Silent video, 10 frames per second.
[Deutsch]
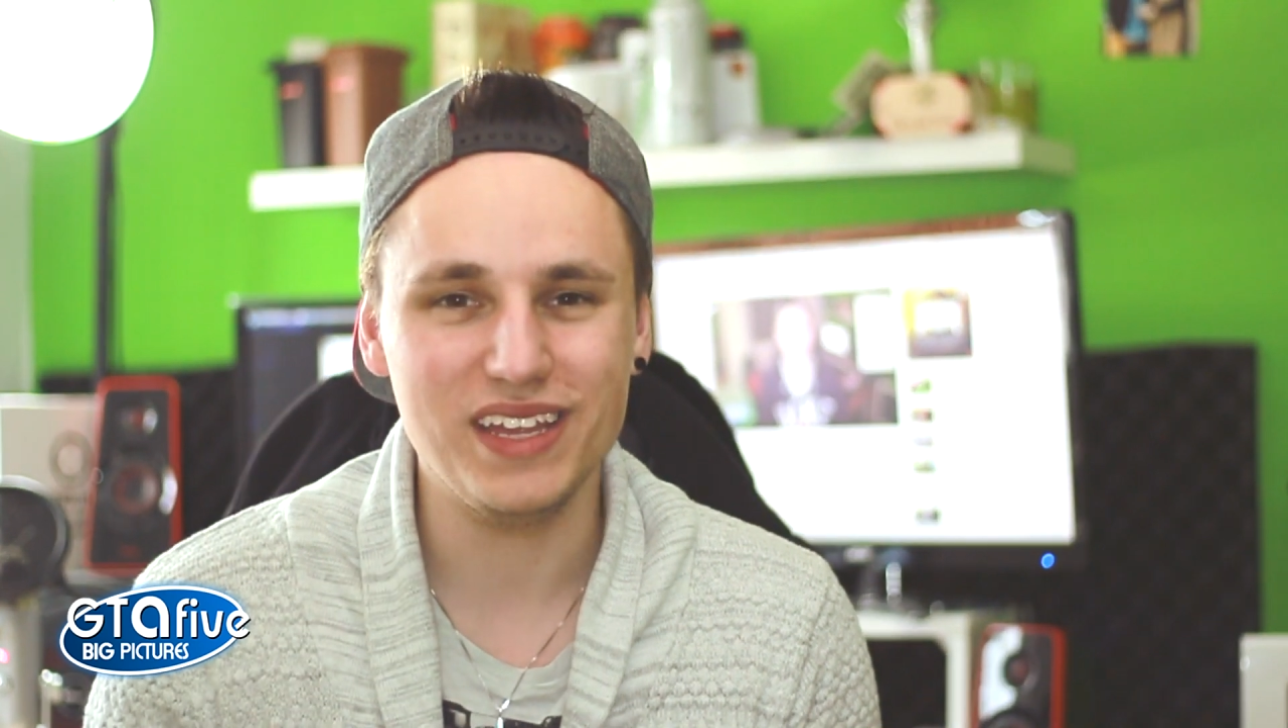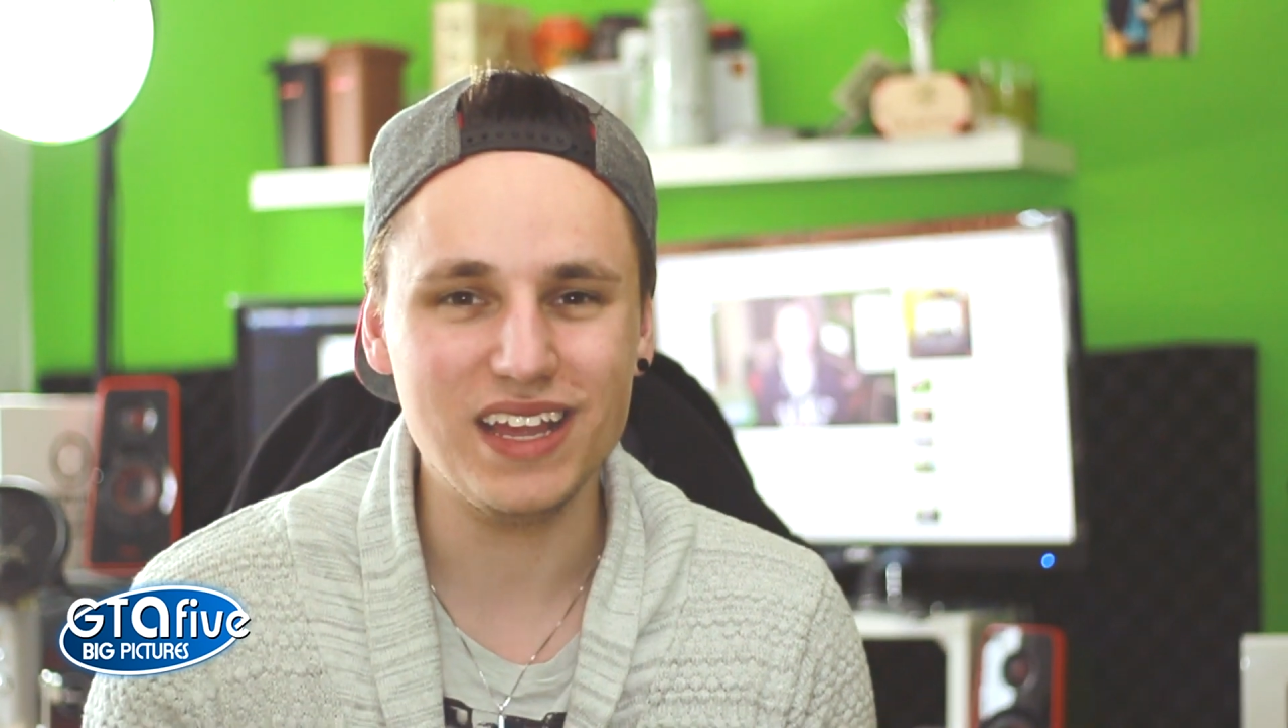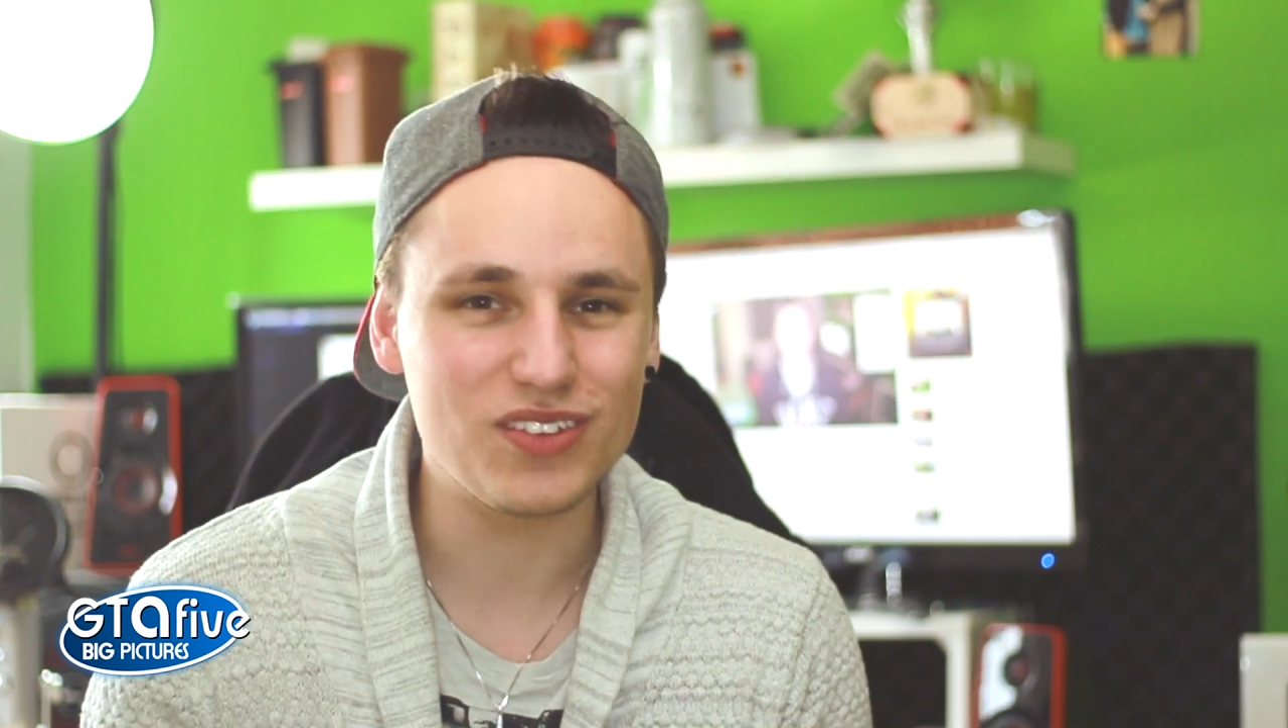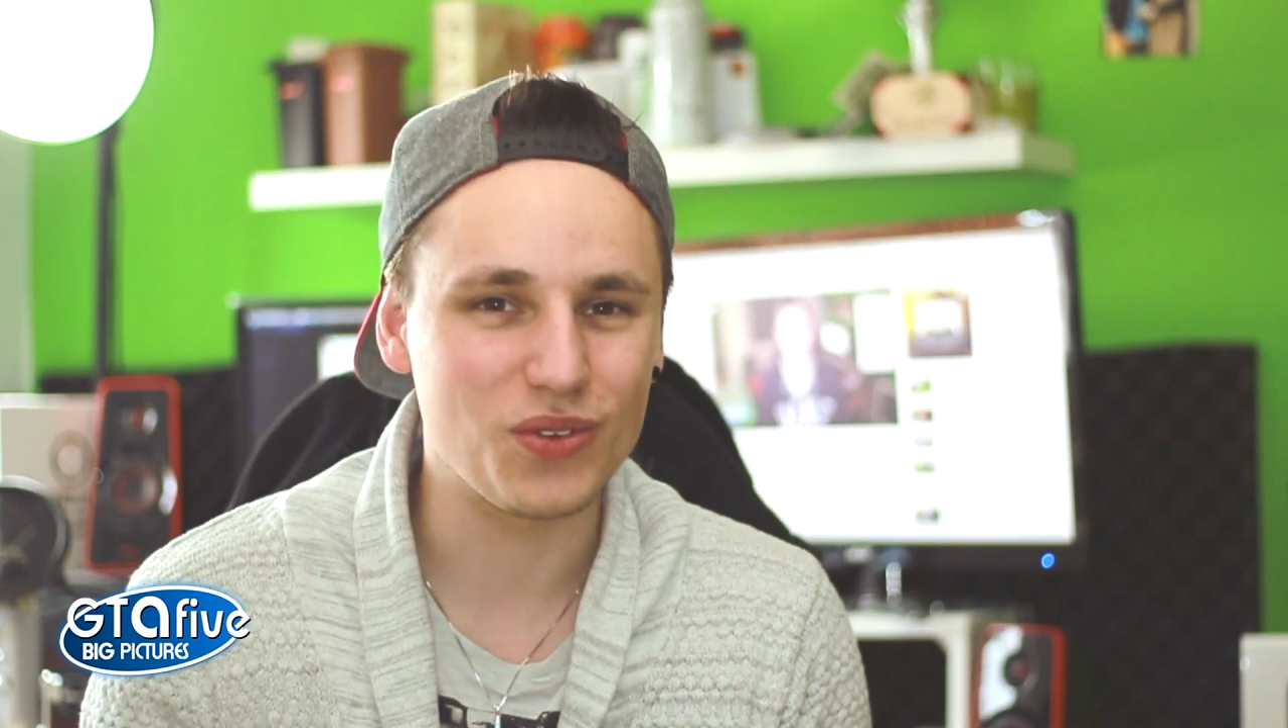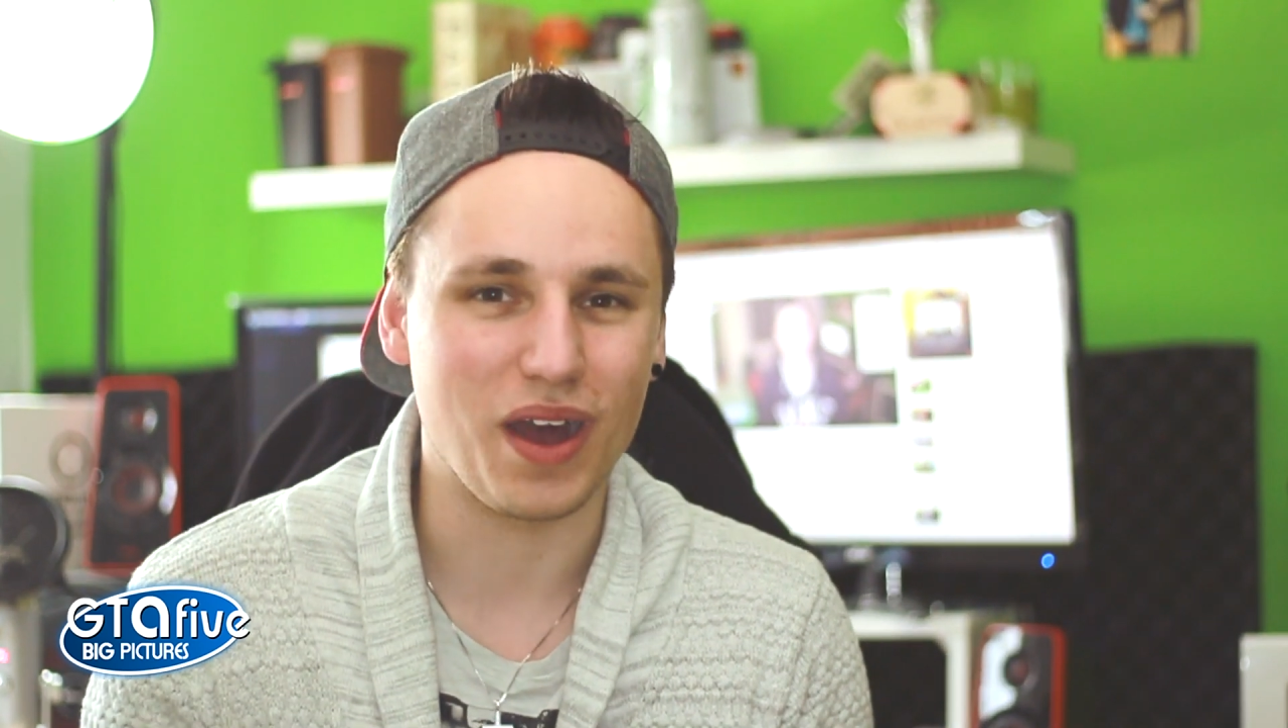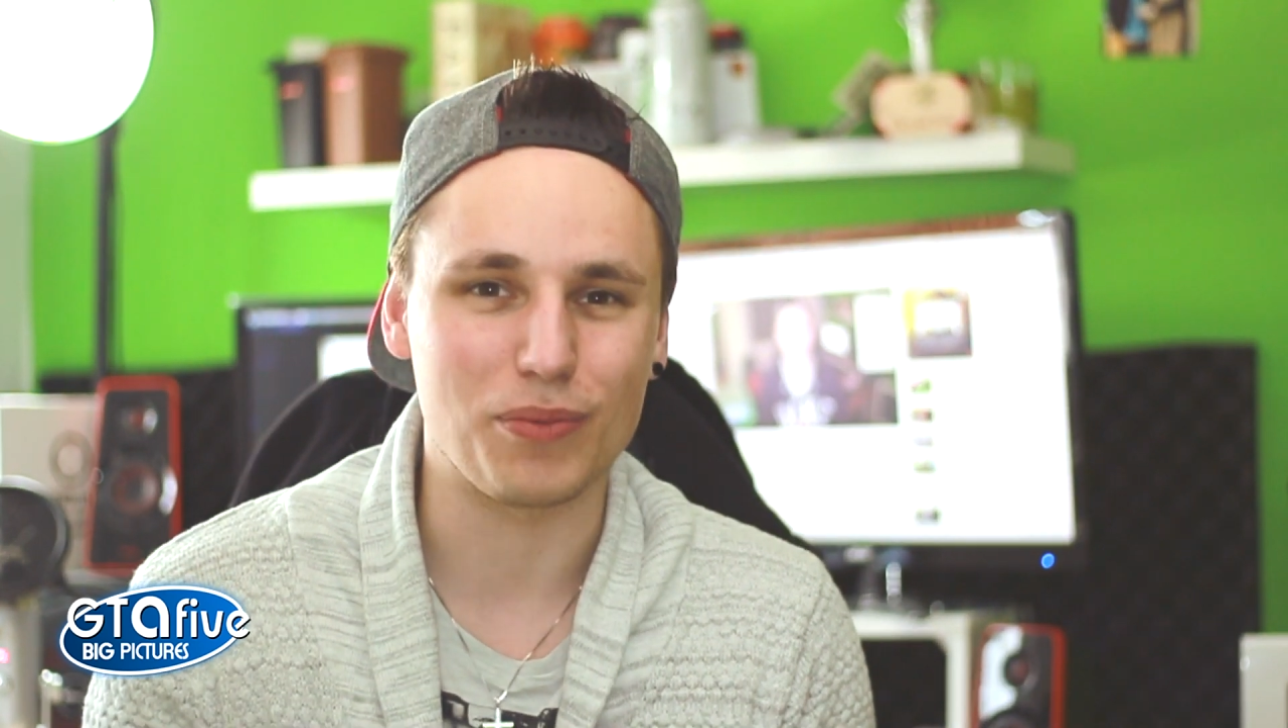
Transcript: wie ihr so